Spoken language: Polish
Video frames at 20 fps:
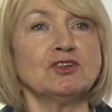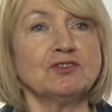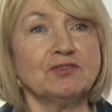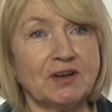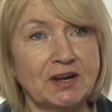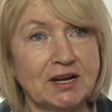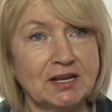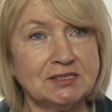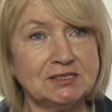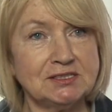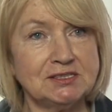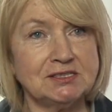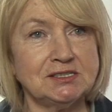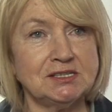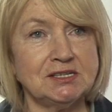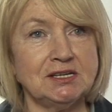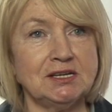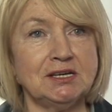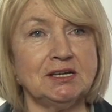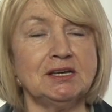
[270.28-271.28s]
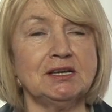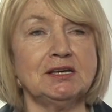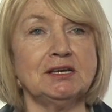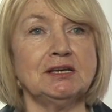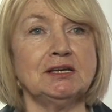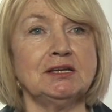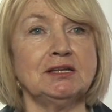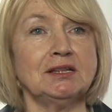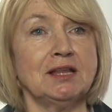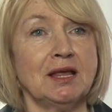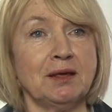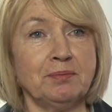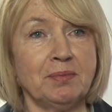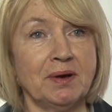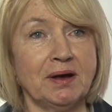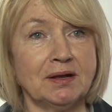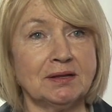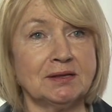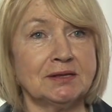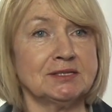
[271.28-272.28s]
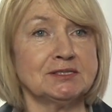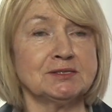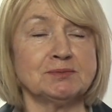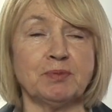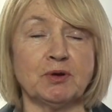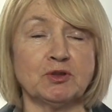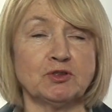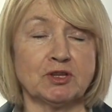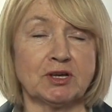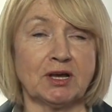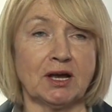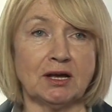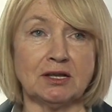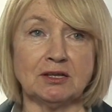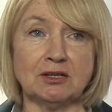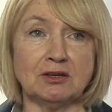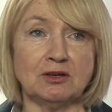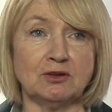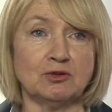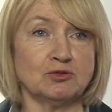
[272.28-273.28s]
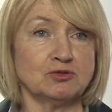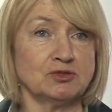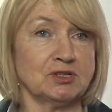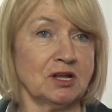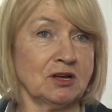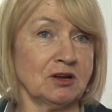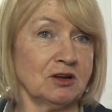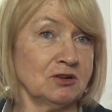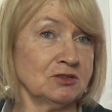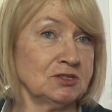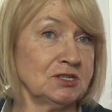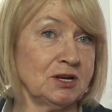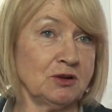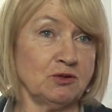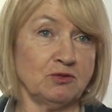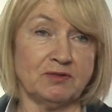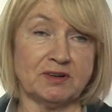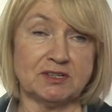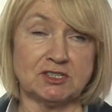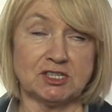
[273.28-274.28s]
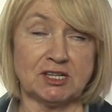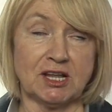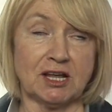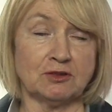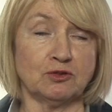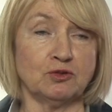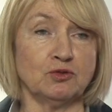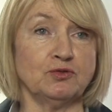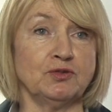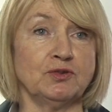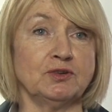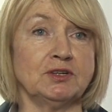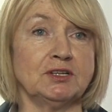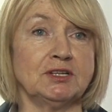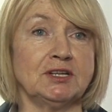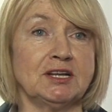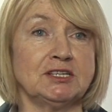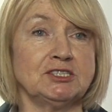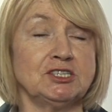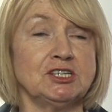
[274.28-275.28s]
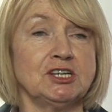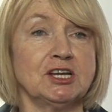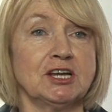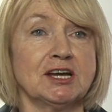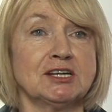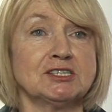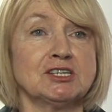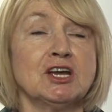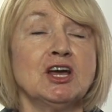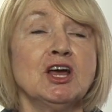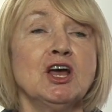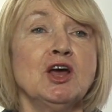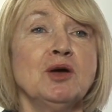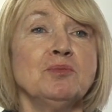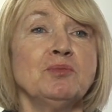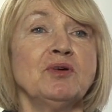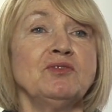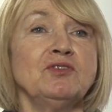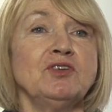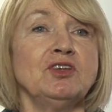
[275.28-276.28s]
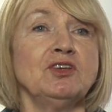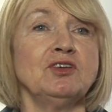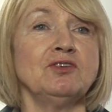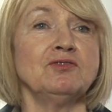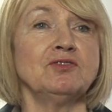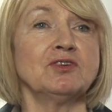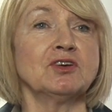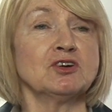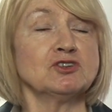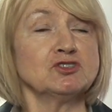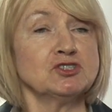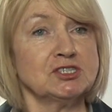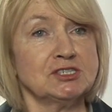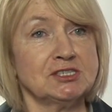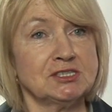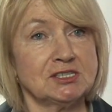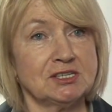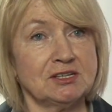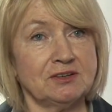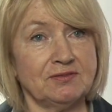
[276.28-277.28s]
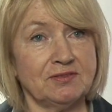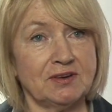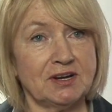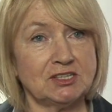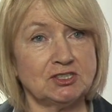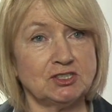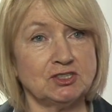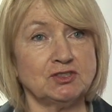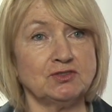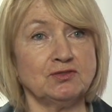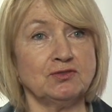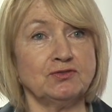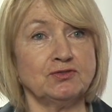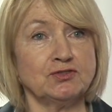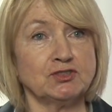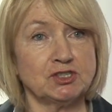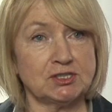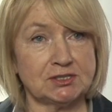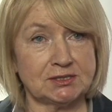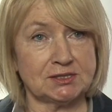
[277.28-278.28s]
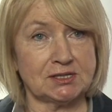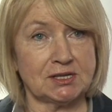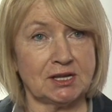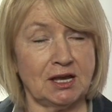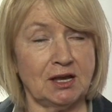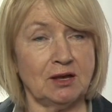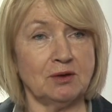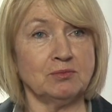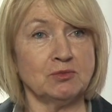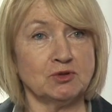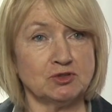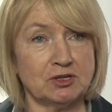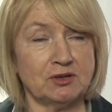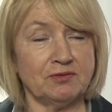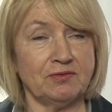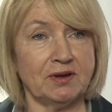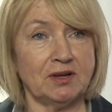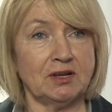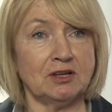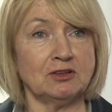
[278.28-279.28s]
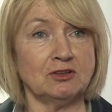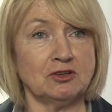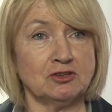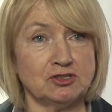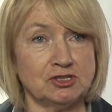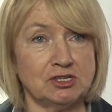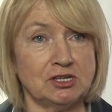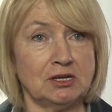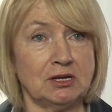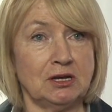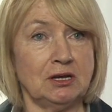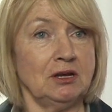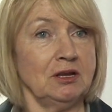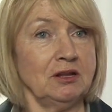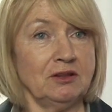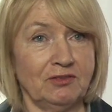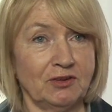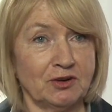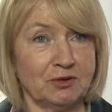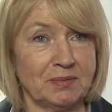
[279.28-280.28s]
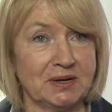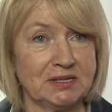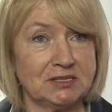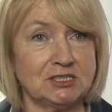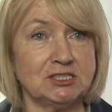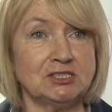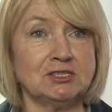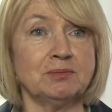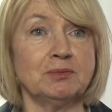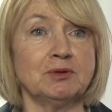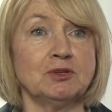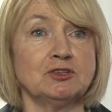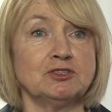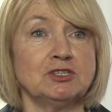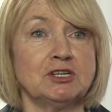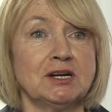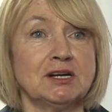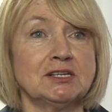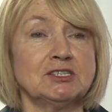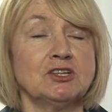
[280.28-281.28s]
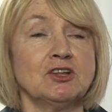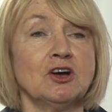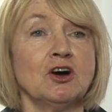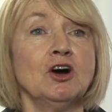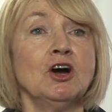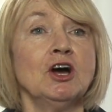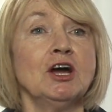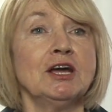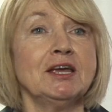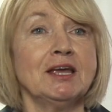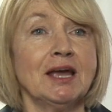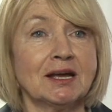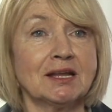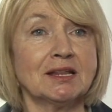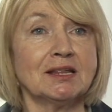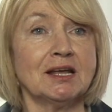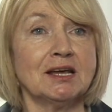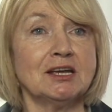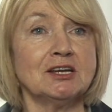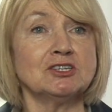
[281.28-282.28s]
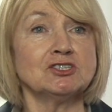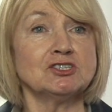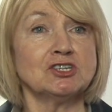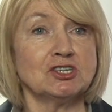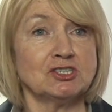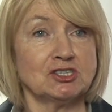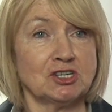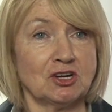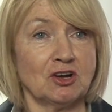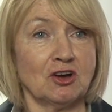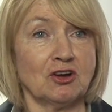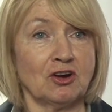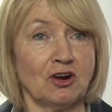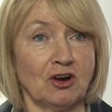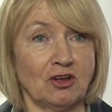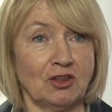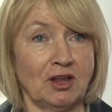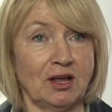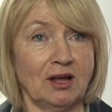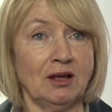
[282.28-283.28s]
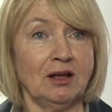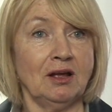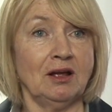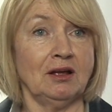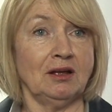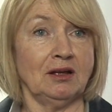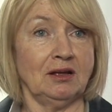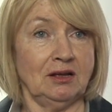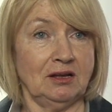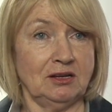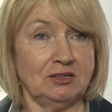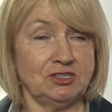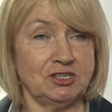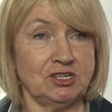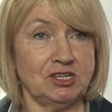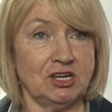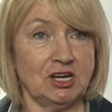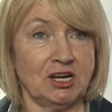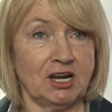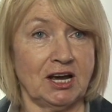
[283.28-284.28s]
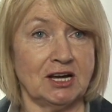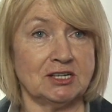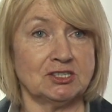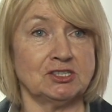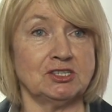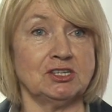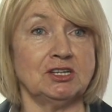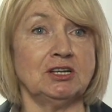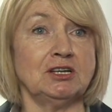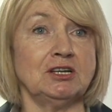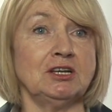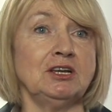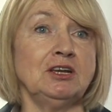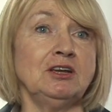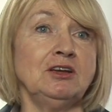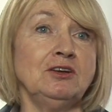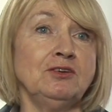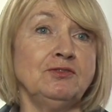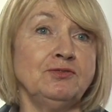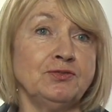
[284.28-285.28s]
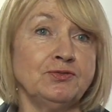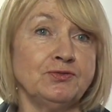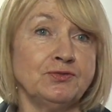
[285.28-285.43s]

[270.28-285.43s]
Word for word: konferencji, debat, spotkań, różnego rodzaju warsztatów e, dla dziennikarzy powinni wykorzystywać wszystkie możliwe nośniki informacji, żeby docierać do jak najszerszego grona e, dziennikarzy. I